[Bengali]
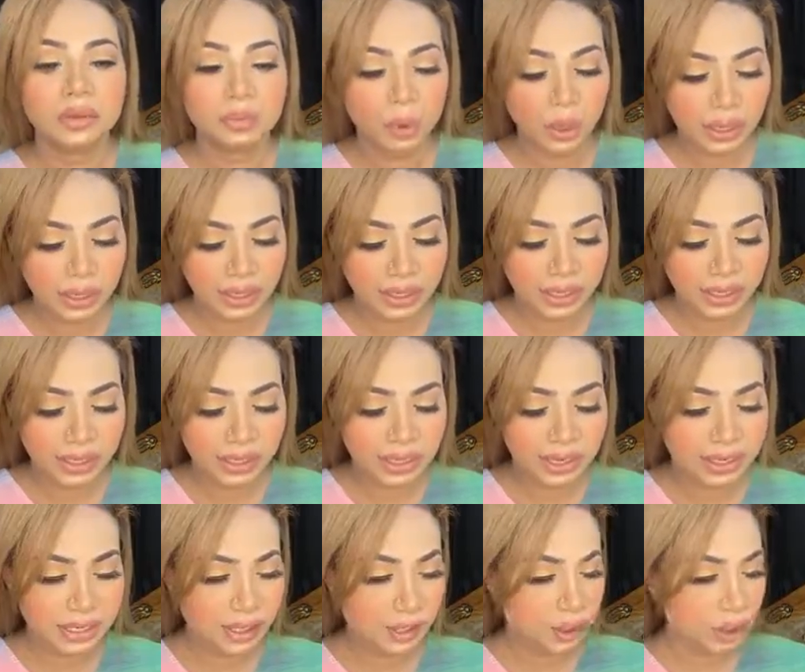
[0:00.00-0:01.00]
আচ্ছা বলেন নেটে
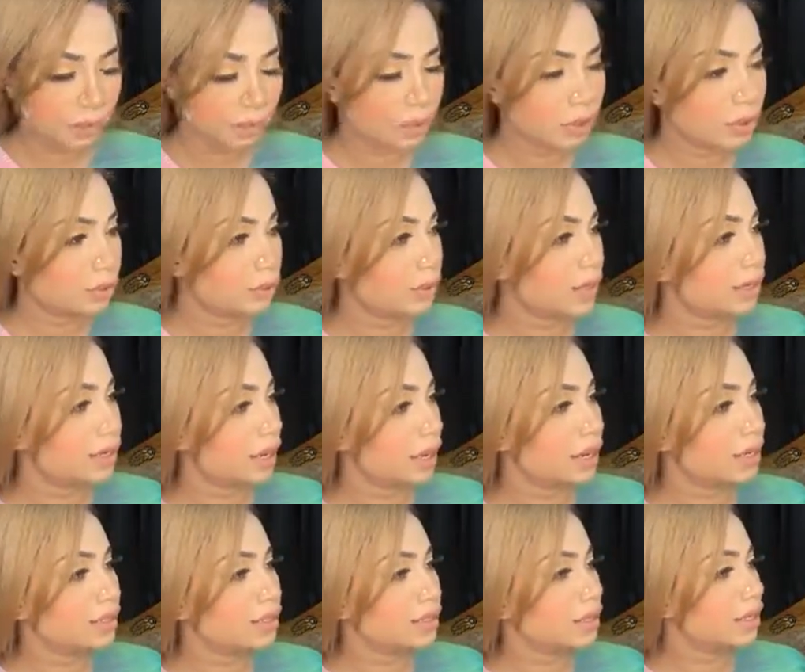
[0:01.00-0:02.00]
লাইটে সবকিছু
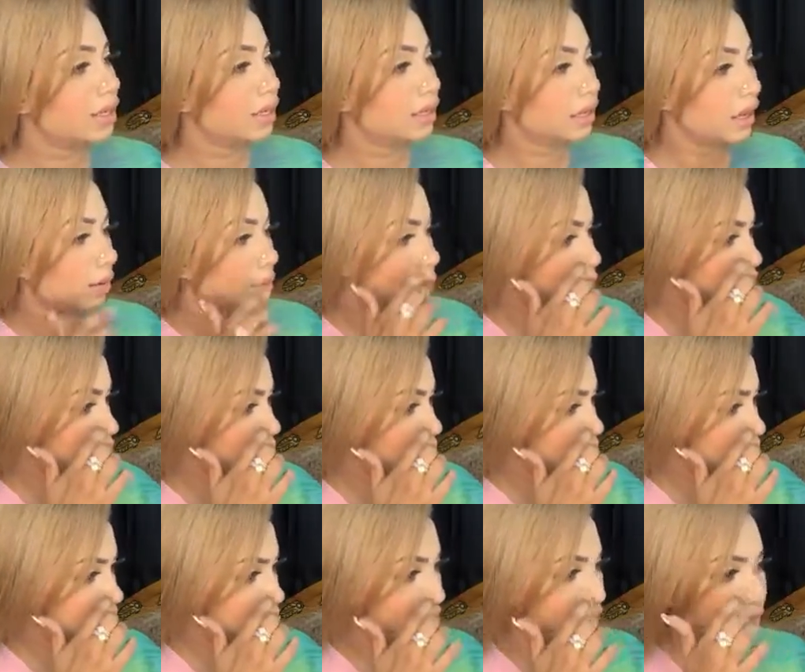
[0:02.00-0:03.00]
ঠিকঠাক আছে কি নাই তারপরে
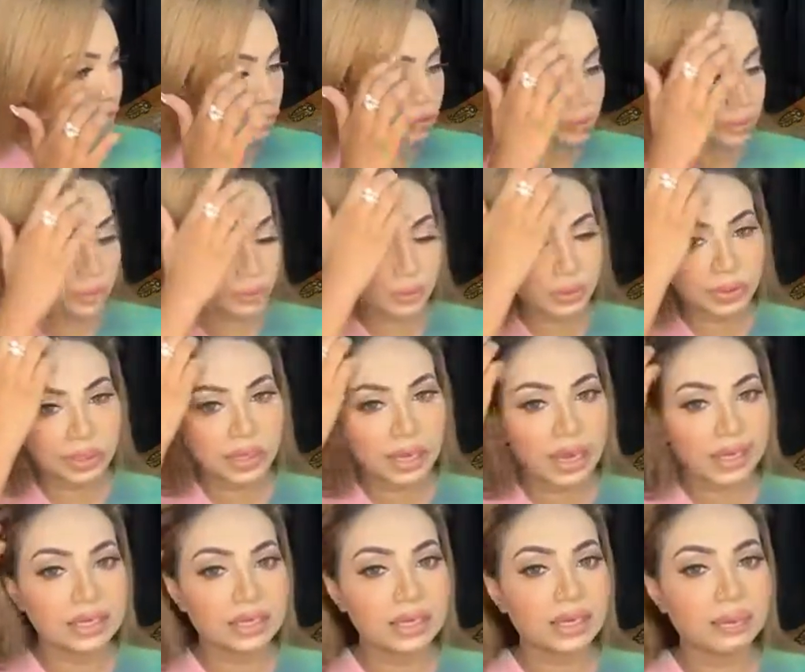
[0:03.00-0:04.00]
হচ্ছে লাইভটা শুরু করে
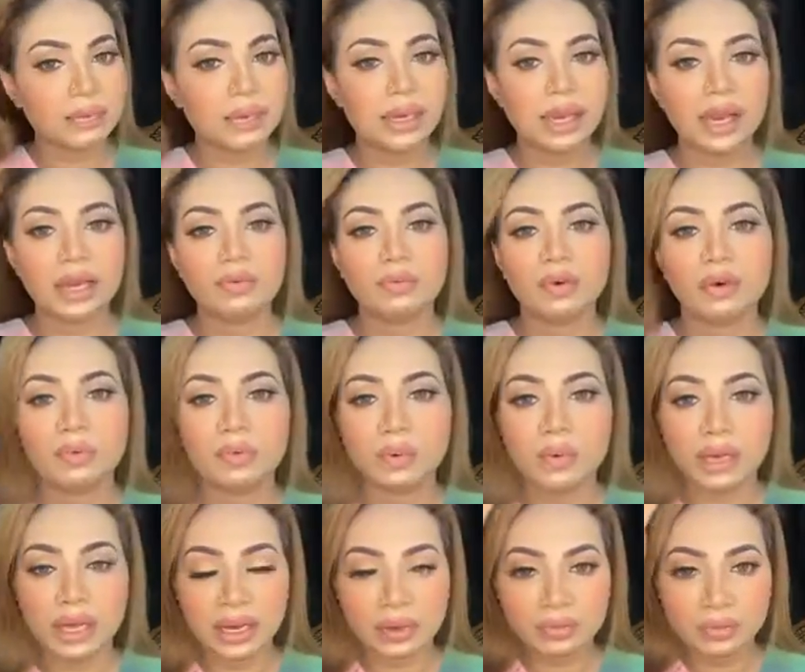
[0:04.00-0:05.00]
দিই আজকে আমি লাইভ
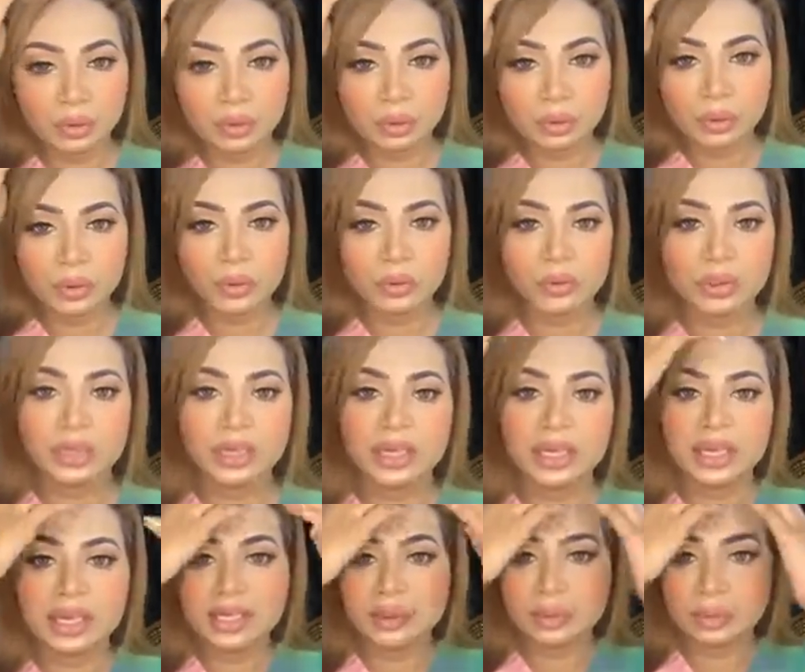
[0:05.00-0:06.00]
লাইভ করব হচ্ছে
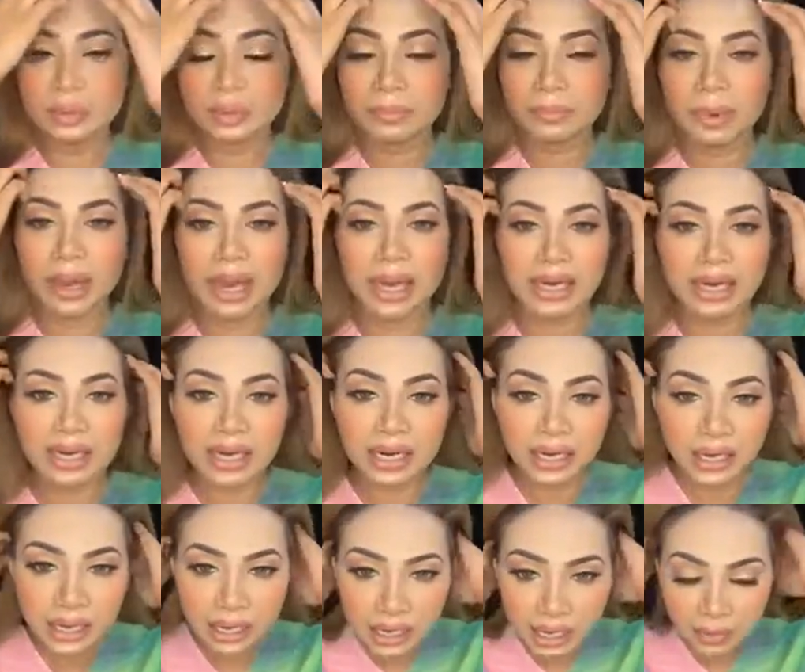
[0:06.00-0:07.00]
গিয়ে তোমার
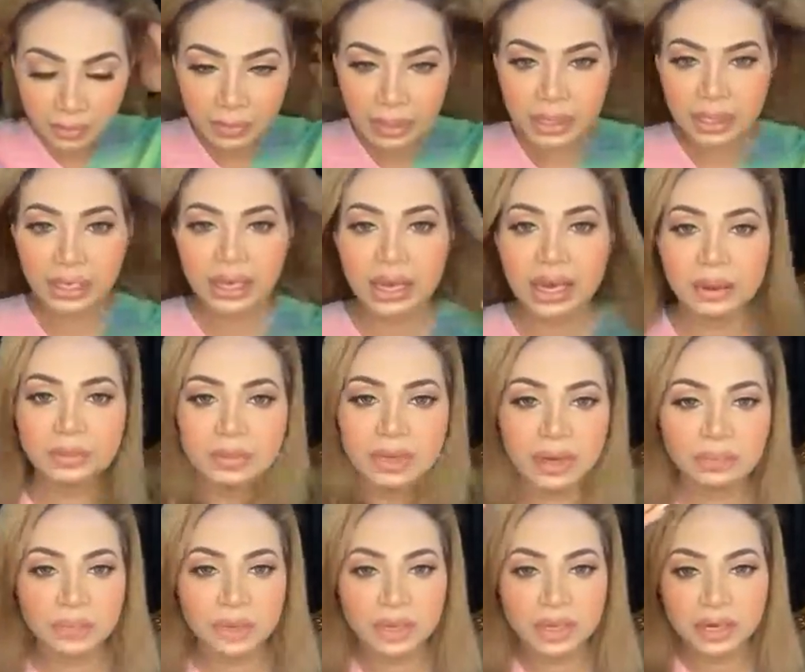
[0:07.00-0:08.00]
ব্যাগের মানে আমি
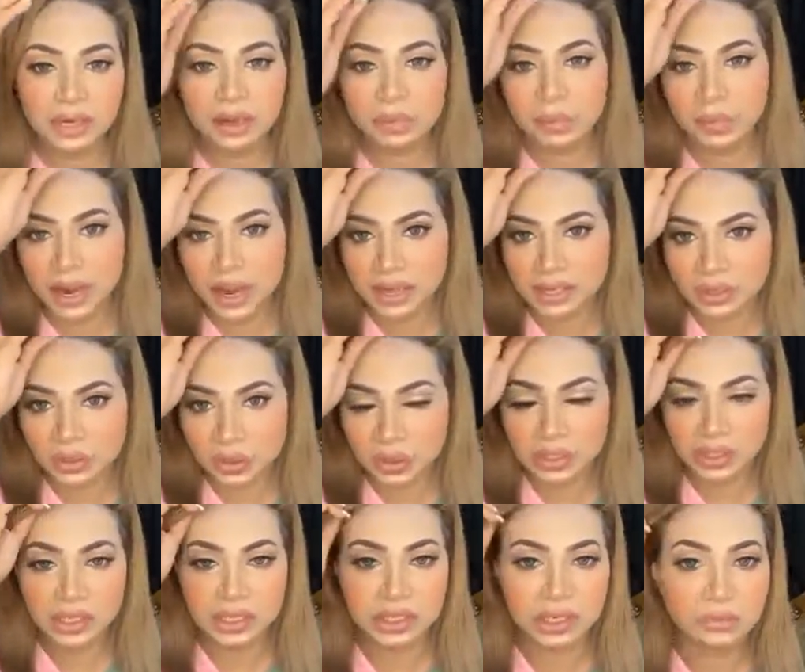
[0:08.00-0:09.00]
আপনাদেরকে প্রাইস
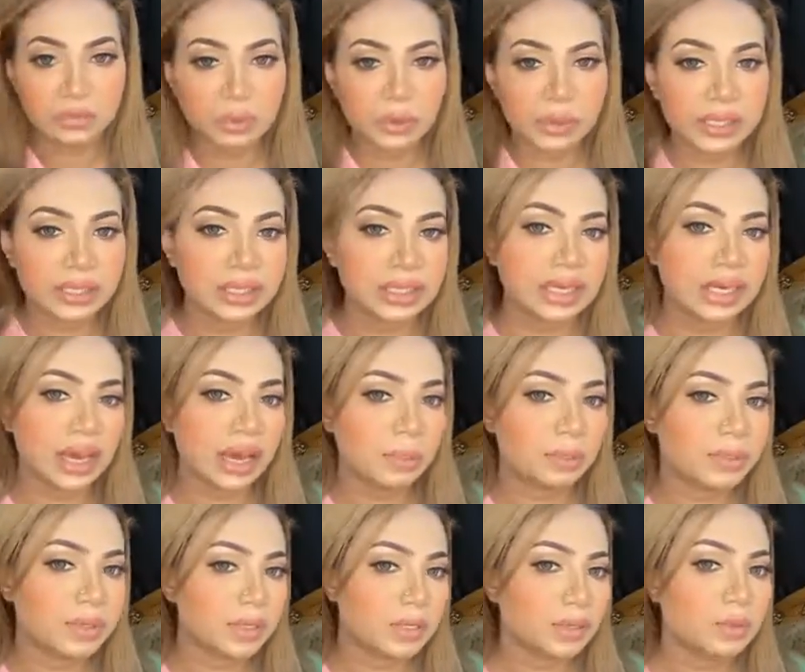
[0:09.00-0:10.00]
রেঞ্জটা বলেছি
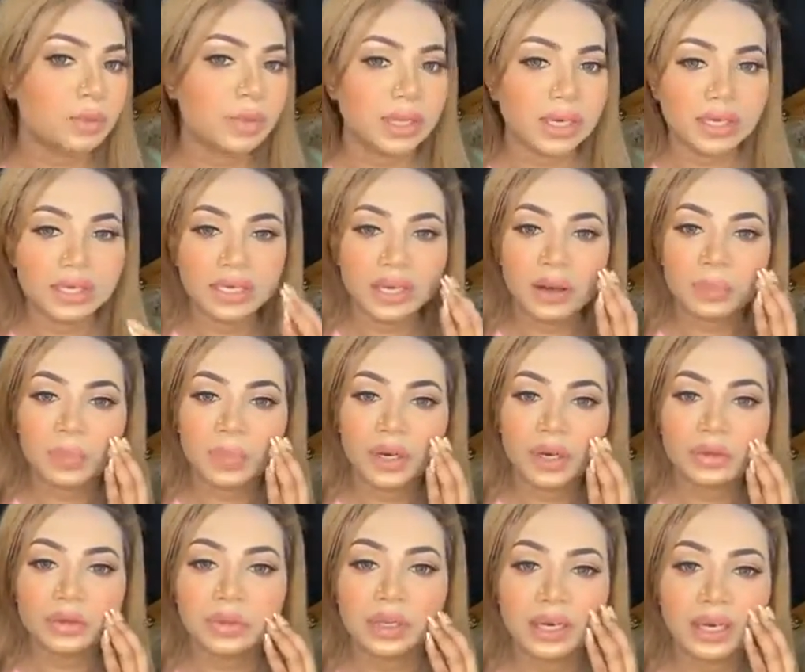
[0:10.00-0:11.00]
ক্যাপশনেও দিয়েছি
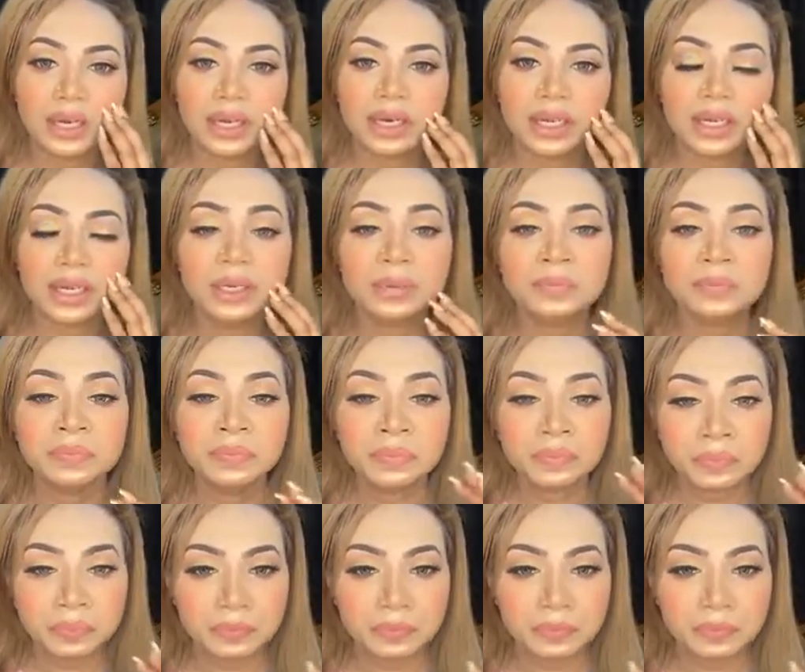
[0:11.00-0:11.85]
আপনারা একটু দেখে নিয়েন